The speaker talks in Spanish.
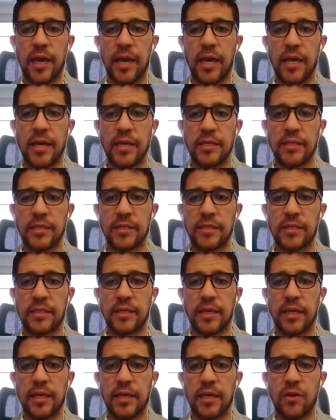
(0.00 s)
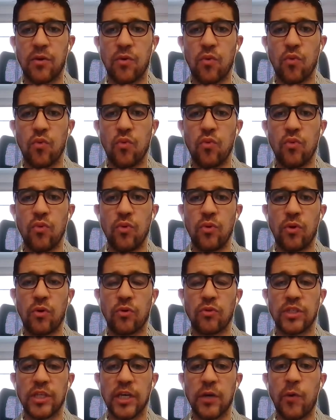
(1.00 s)
es eh, un
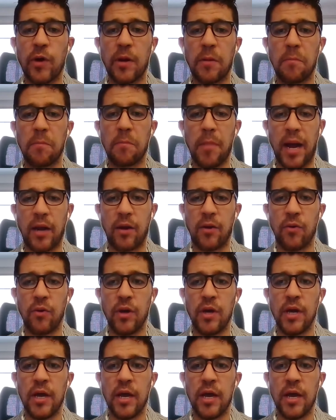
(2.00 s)
consejo hermano